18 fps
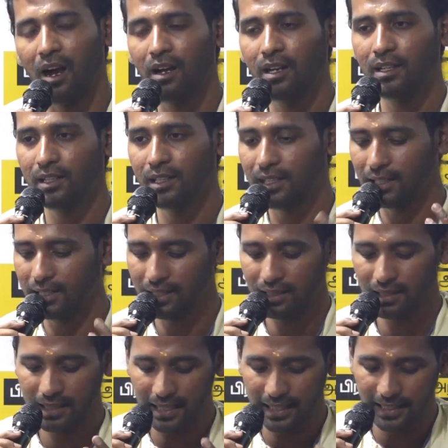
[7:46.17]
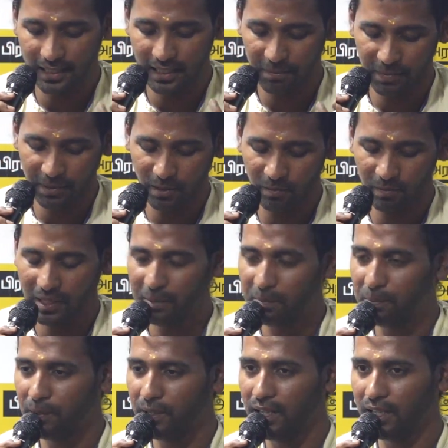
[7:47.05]
ஆண்டுகள் கழிந்த பின்னும்
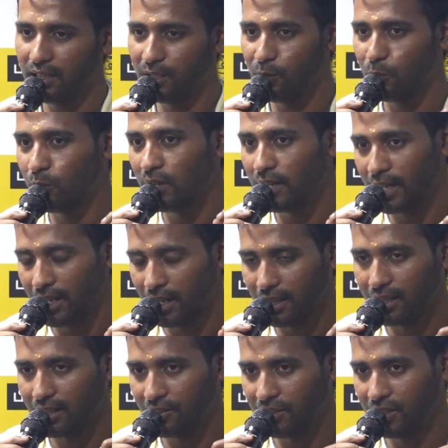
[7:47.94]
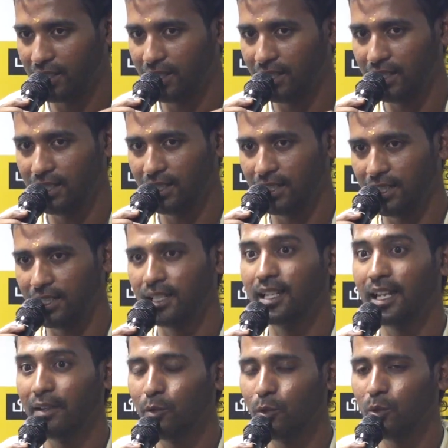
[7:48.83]
எப்படி அந்த ஒரு இடத்த வந்து
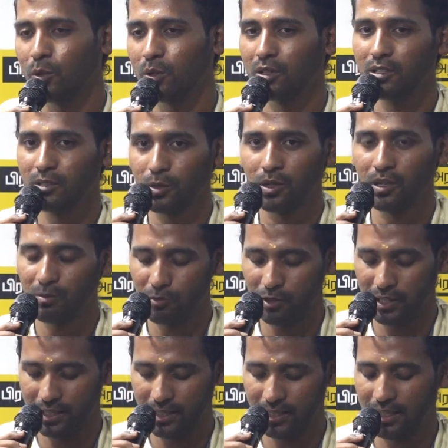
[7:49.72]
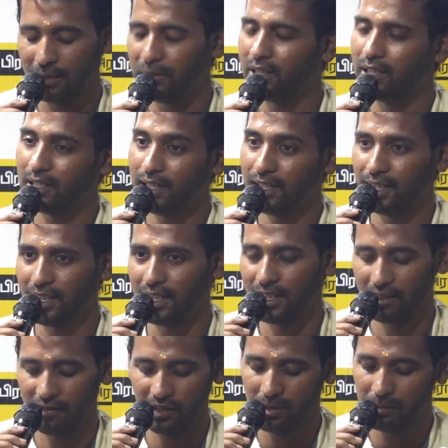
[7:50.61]
நினைவு கூர்ந்து சொல்ல முடியுது அப்படின்றது
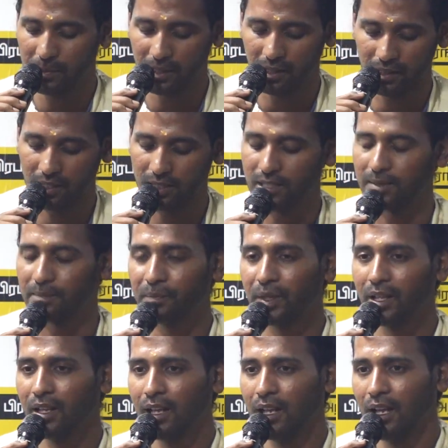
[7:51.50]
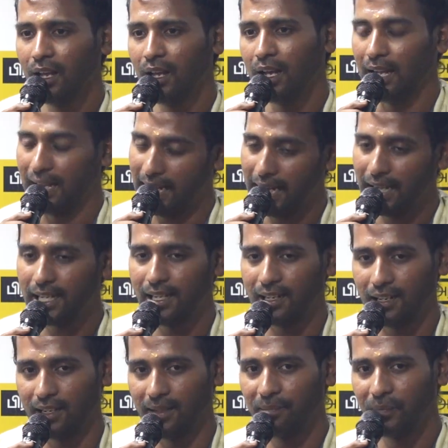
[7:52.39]
அன்றைக்கி வியப்பாக இருந்துச்சு
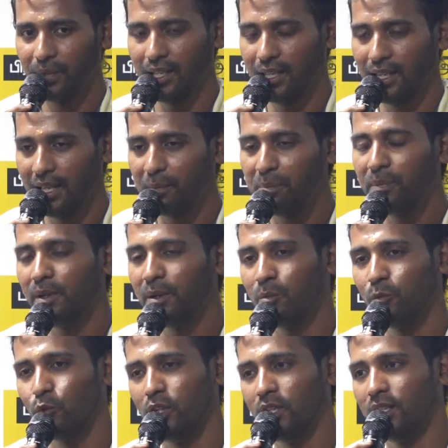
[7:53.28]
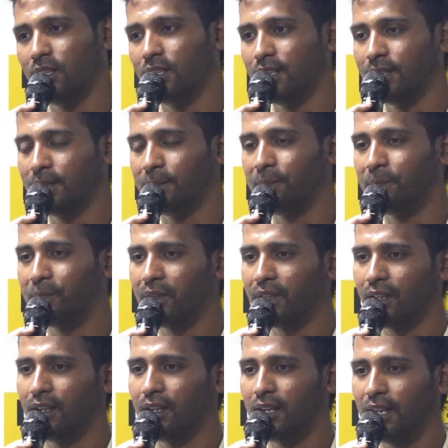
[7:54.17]
கேட்டேன் நான் இது எப்படி முடியுது
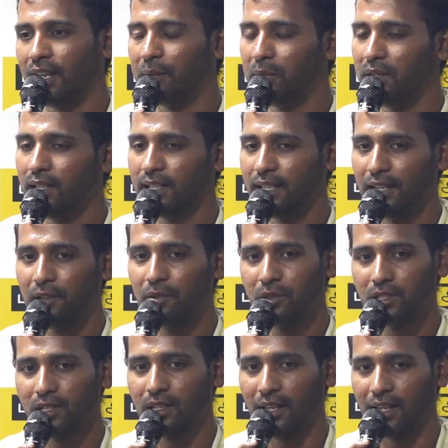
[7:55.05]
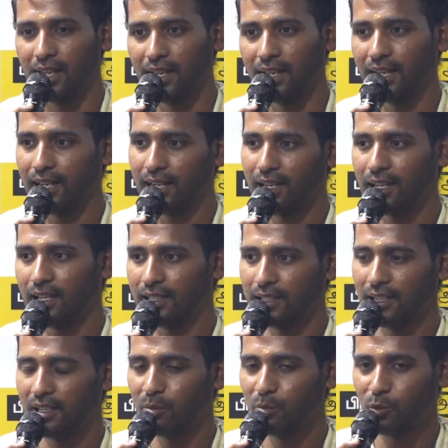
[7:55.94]
எப்படி நினைவு வச்சுருக்கீங்க ஏன்னா
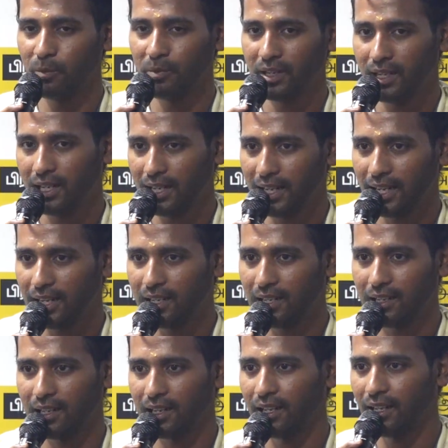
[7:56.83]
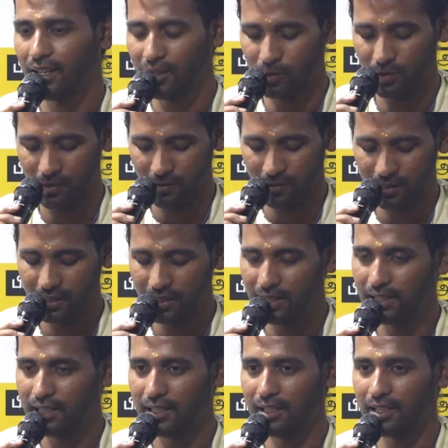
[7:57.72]
நான் ரெண்டு மூணு பேர்கிட்ட கேட்டிருக்கிறேன் அவங்க
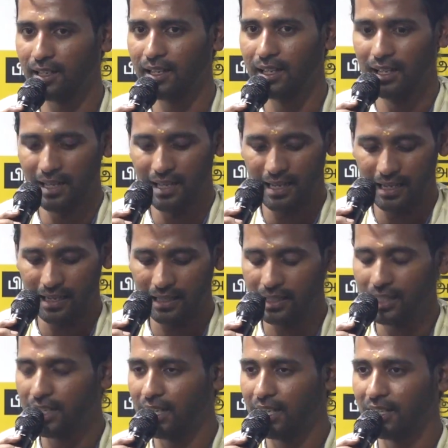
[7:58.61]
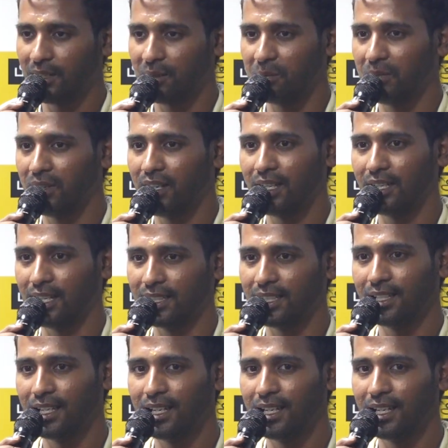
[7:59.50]
வந்து தெரியல தம்பி அது அந்த